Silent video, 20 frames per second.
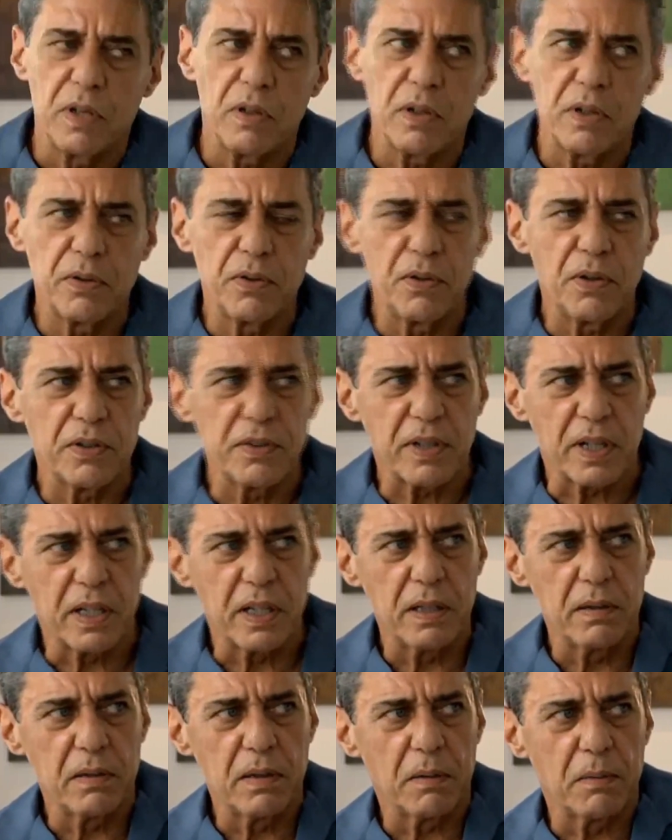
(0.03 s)
Tinha reuniões
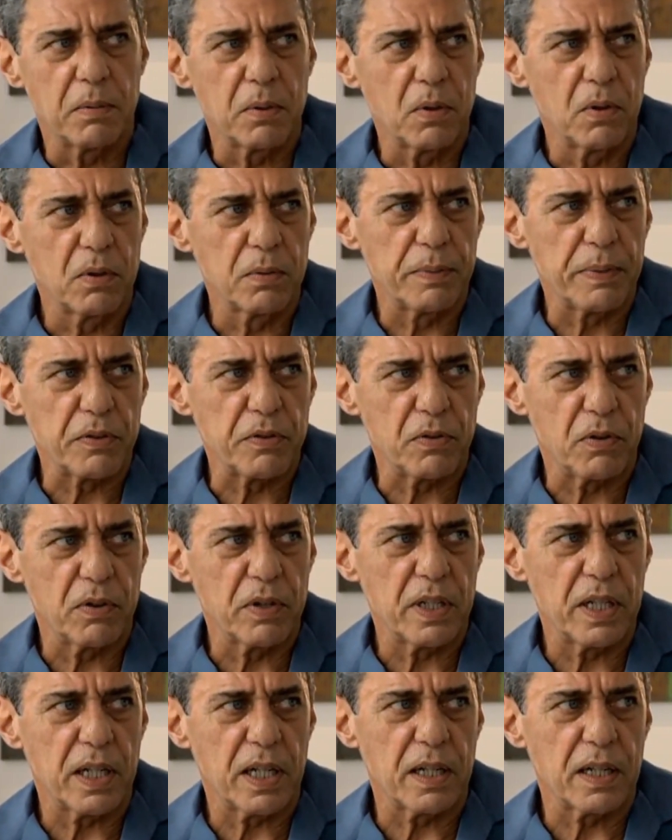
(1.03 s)
aqui no Leblon, o
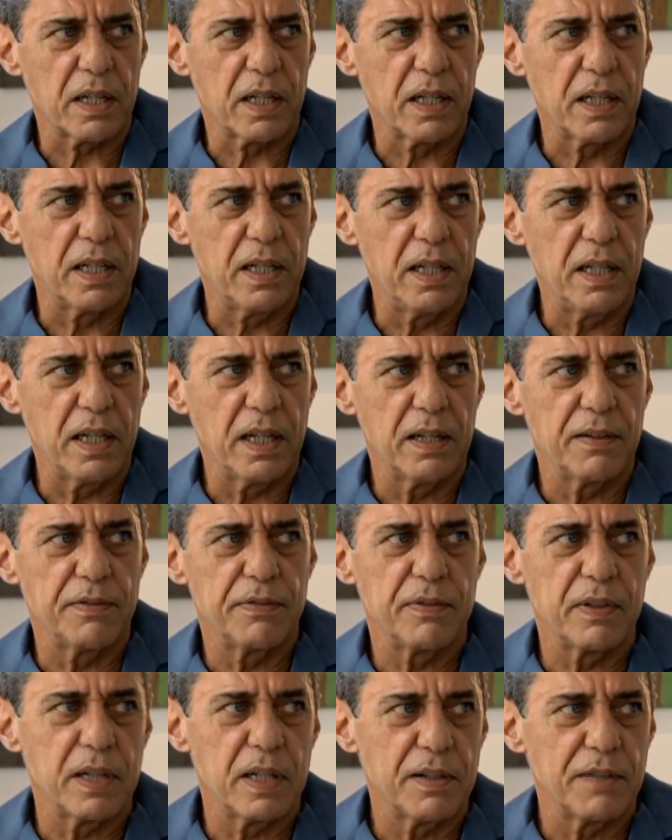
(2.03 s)
pessoal que, era, que queria
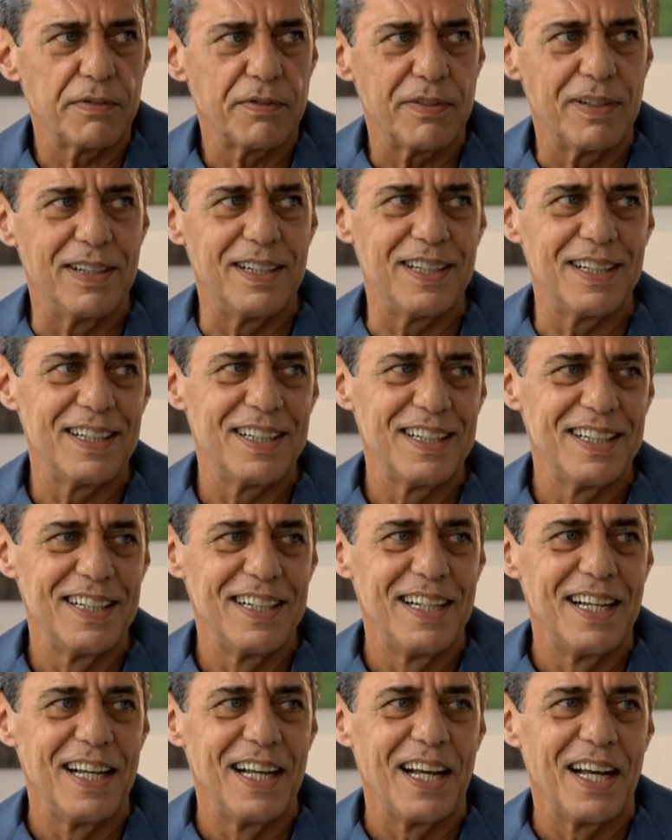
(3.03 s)

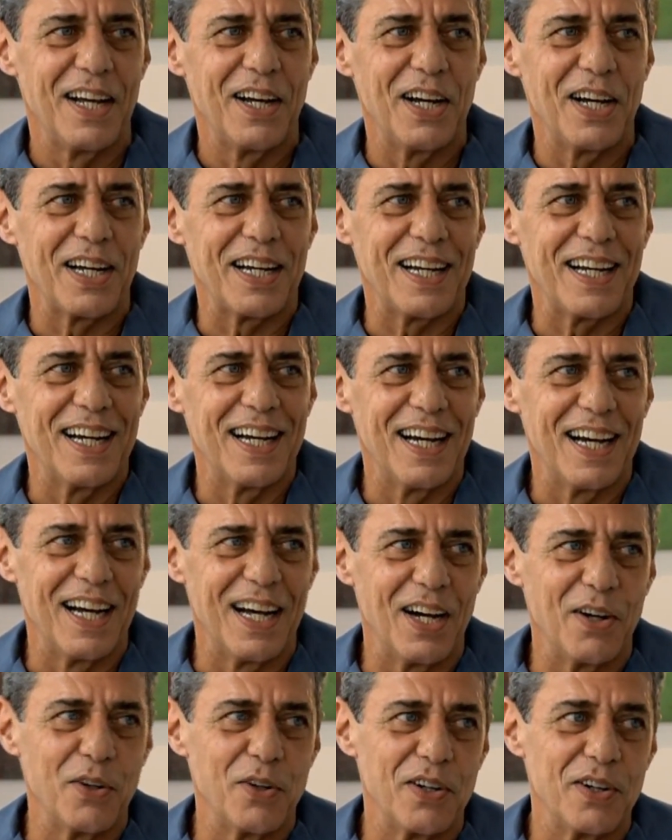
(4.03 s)
uh,
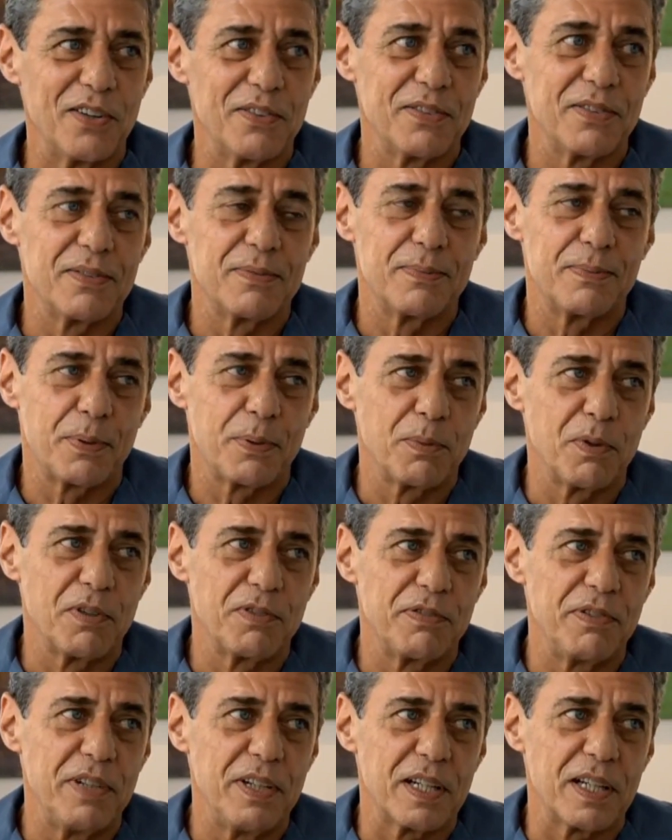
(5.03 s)
uh,
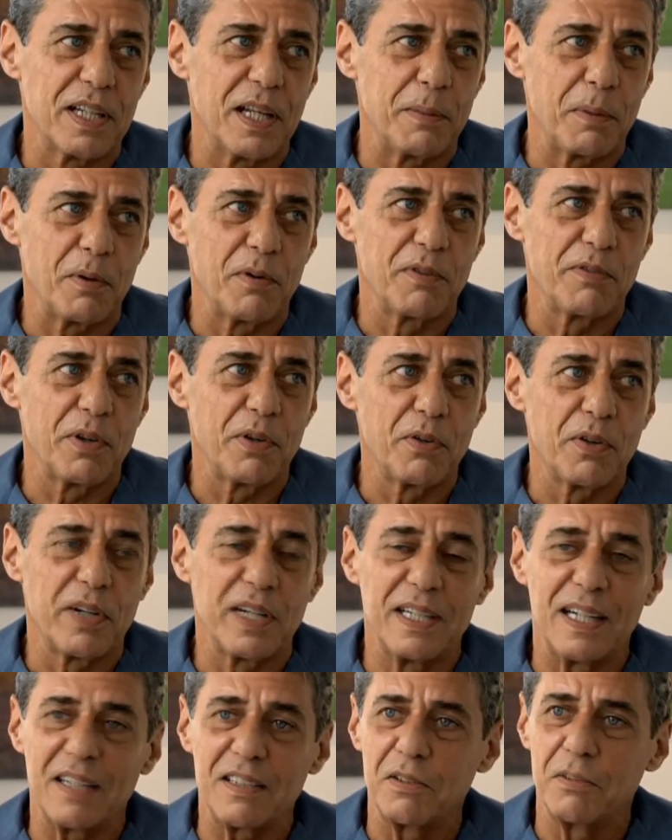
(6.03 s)
promovia, queria promover o
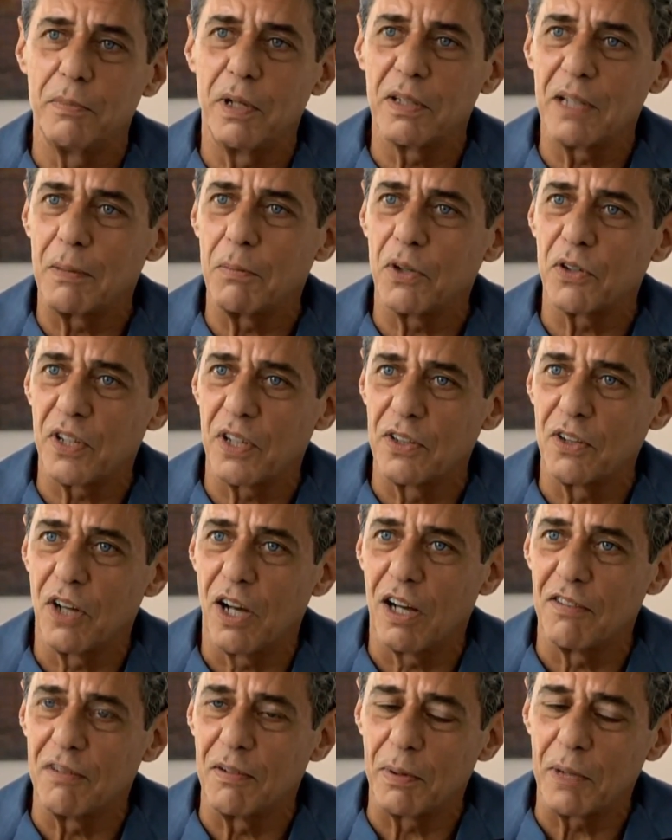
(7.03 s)
renascimento da Bossa
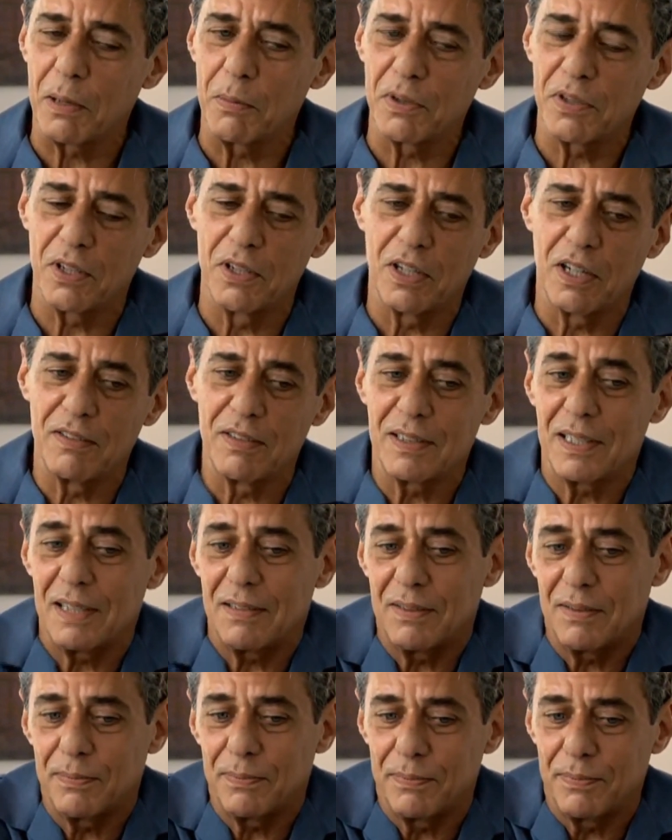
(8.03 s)
Nova, porque a Bossa Nova
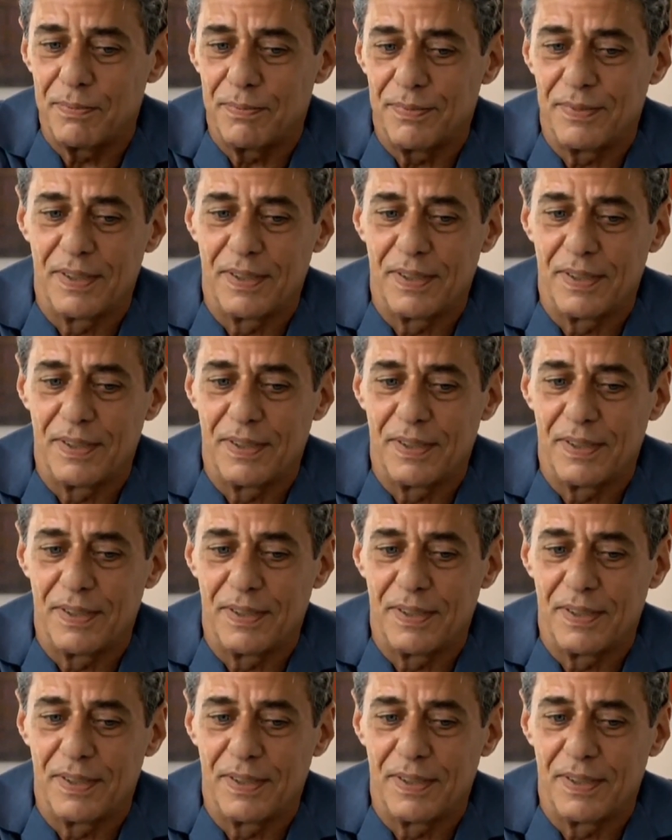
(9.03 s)
estava